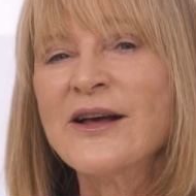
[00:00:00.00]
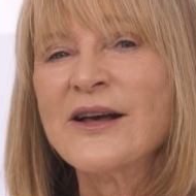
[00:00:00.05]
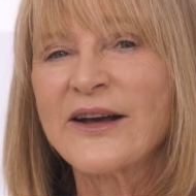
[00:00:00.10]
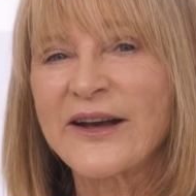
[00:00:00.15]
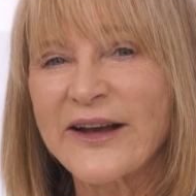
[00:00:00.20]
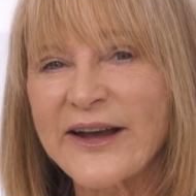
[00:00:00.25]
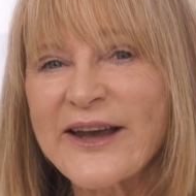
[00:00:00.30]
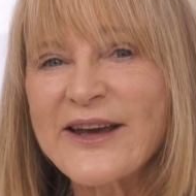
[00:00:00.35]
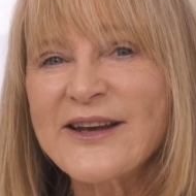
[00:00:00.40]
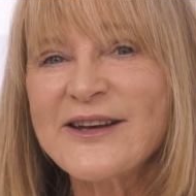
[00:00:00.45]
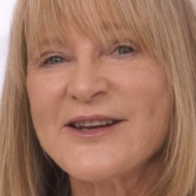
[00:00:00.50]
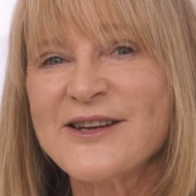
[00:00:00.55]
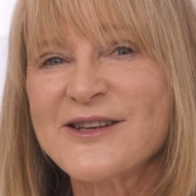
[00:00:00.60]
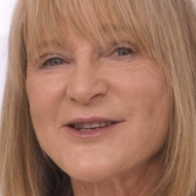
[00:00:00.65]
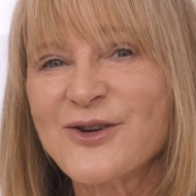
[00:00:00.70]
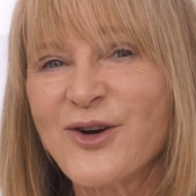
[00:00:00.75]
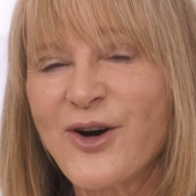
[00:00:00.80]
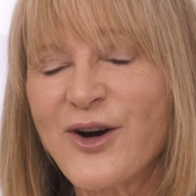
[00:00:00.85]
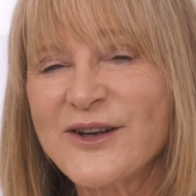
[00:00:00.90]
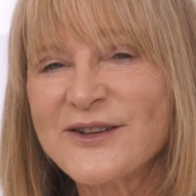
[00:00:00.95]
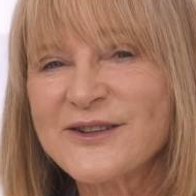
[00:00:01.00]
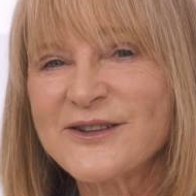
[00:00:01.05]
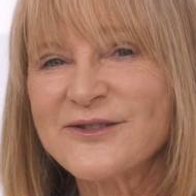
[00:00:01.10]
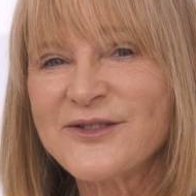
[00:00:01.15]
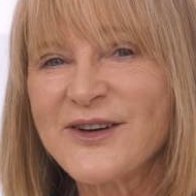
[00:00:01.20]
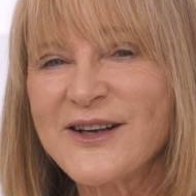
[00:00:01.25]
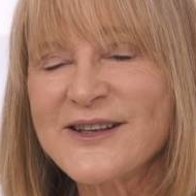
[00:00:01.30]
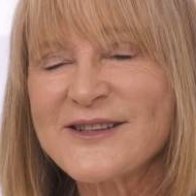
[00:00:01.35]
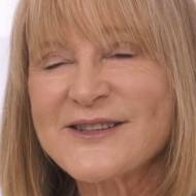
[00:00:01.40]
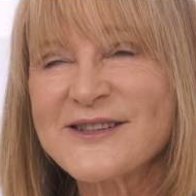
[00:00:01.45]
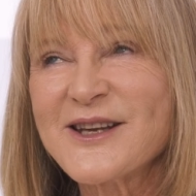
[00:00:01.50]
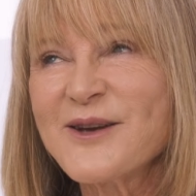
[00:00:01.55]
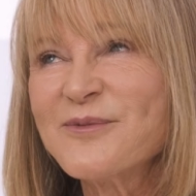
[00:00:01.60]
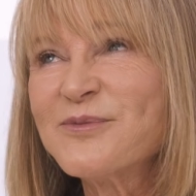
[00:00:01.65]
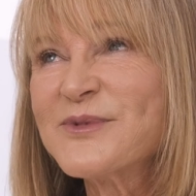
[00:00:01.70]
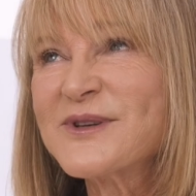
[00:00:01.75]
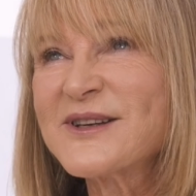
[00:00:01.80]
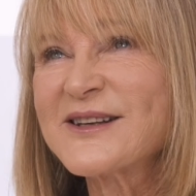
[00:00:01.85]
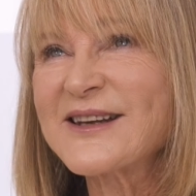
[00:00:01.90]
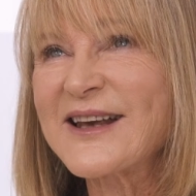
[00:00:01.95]
rede ich heute, weil es
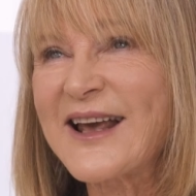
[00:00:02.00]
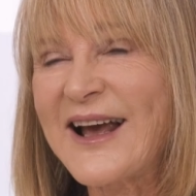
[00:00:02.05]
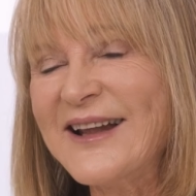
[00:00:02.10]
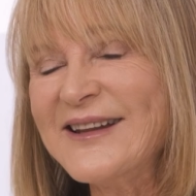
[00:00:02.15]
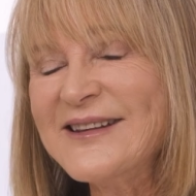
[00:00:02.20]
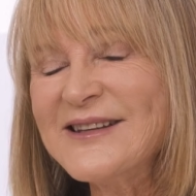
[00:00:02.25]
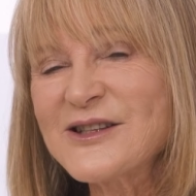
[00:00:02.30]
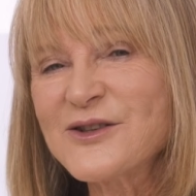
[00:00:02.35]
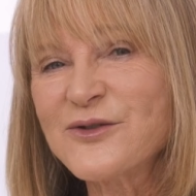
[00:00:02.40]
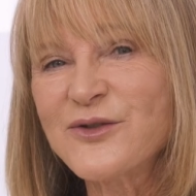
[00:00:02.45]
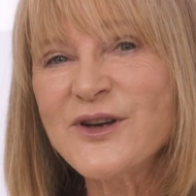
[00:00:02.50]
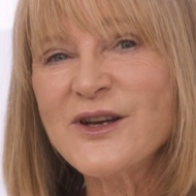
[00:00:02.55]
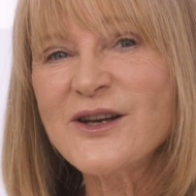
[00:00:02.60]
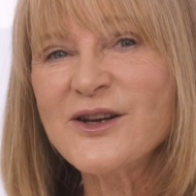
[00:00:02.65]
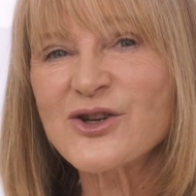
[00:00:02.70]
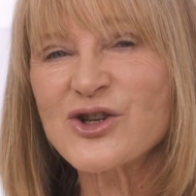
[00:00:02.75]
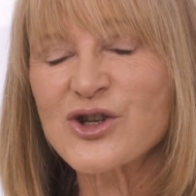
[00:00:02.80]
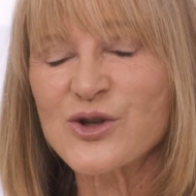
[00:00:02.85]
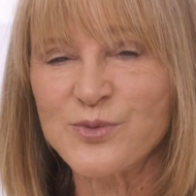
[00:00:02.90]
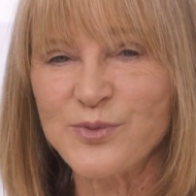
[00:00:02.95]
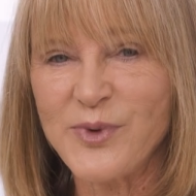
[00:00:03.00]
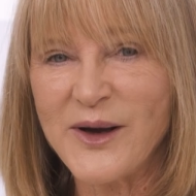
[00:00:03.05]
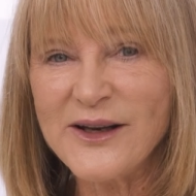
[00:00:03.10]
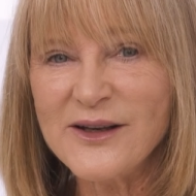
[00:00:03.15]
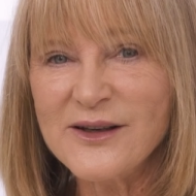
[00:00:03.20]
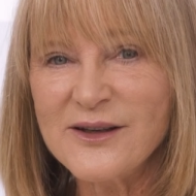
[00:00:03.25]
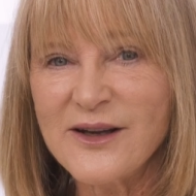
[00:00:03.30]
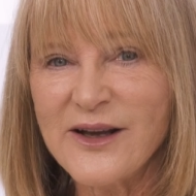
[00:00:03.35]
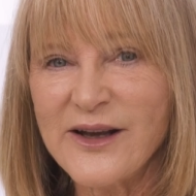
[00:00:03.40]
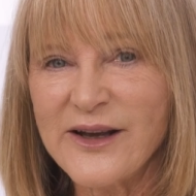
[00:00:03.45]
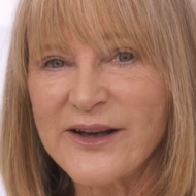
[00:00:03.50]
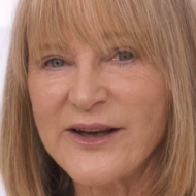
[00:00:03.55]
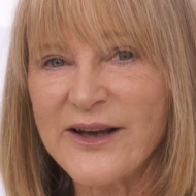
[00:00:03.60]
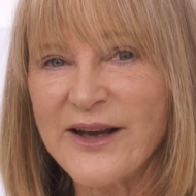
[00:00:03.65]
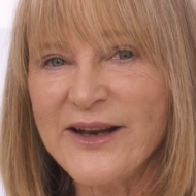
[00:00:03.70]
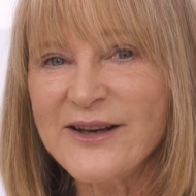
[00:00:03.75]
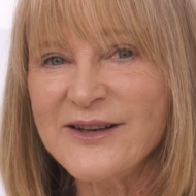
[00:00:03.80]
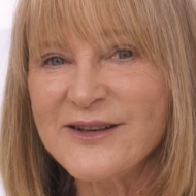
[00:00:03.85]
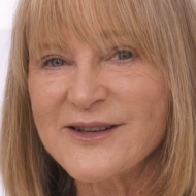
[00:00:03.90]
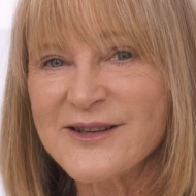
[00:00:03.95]
gibt ganz viele spannende
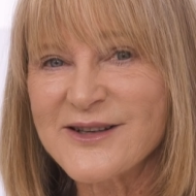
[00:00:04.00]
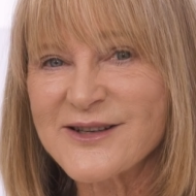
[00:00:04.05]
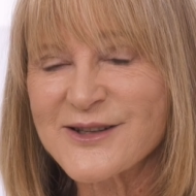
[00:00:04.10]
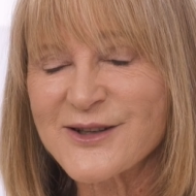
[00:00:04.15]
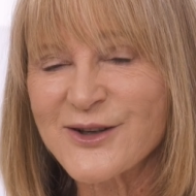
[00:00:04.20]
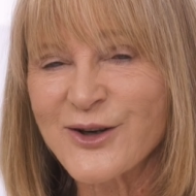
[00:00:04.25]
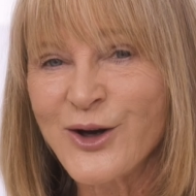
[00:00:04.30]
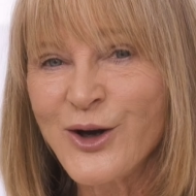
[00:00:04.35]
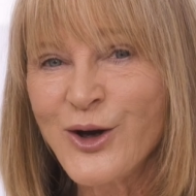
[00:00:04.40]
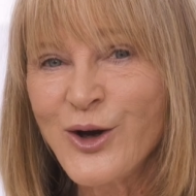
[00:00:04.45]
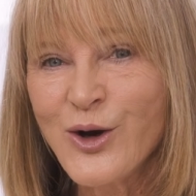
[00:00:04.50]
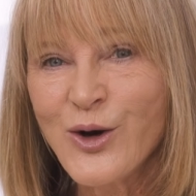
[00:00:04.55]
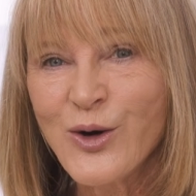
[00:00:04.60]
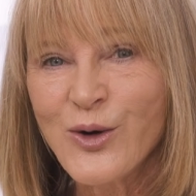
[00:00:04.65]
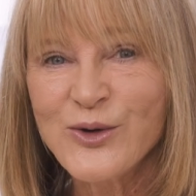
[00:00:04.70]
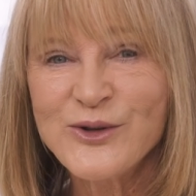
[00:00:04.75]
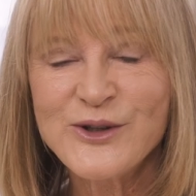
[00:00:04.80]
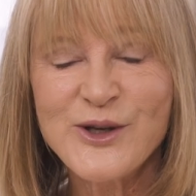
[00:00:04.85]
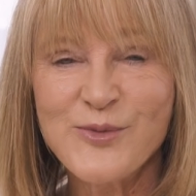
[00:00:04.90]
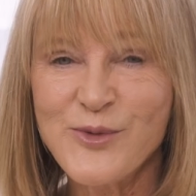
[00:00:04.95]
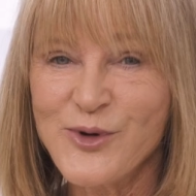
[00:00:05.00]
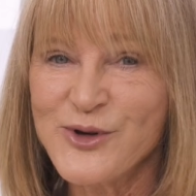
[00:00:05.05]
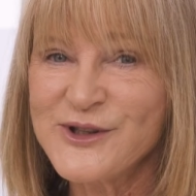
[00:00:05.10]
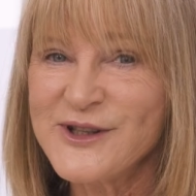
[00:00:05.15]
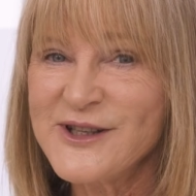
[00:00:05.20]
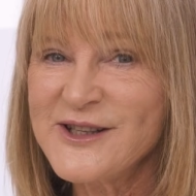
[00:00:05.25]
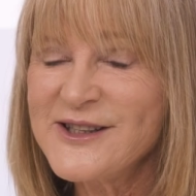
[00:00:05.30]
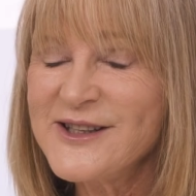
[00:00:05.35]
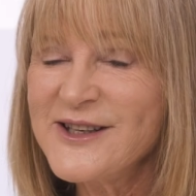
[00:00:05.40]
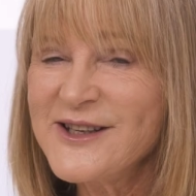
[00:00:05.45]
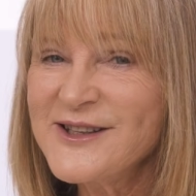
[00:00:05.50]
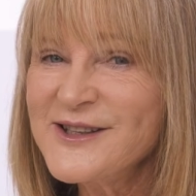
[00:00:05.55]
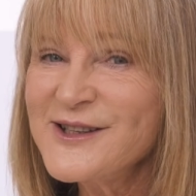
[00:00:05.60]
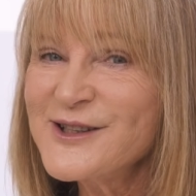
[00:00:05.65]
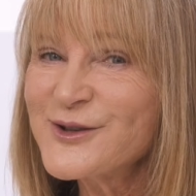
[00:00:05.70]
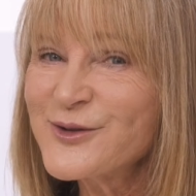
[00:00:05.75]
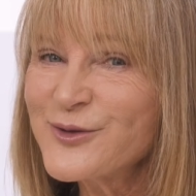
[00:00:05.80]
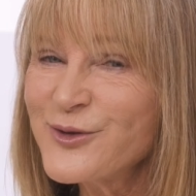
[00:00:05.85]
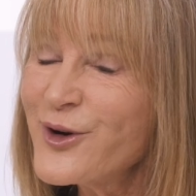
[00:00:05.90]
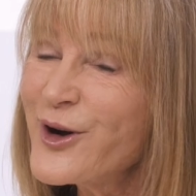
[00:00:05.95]
Erkenntnisse und die möchte ich dir
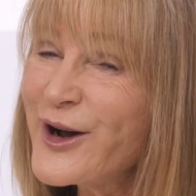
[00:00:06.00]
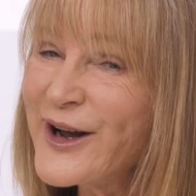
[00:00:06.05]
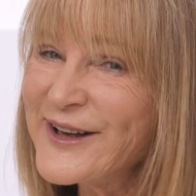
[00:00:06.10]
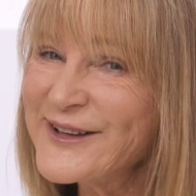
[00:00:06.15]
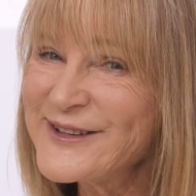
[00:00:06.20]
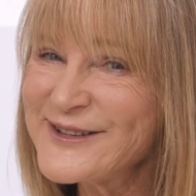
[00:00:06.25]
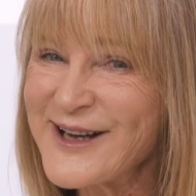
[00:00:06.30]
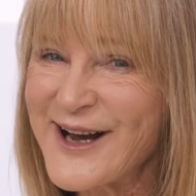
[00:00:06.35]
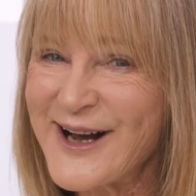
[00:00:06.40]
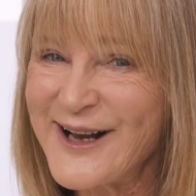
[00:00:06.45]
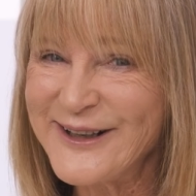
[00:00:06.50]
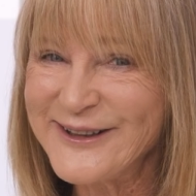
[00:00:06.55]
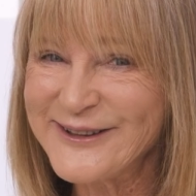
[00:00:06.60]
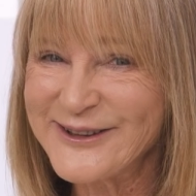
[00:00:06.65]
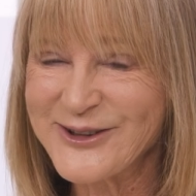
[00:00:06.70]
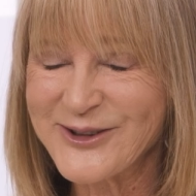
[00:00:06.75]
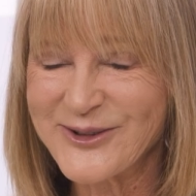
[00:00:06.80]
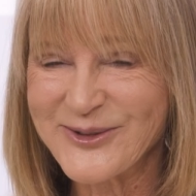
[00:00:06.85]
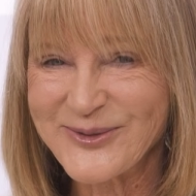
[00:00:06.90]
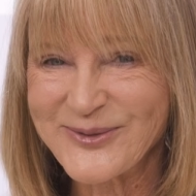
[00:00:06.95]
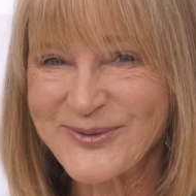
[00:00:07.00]
nicht vorenthalten.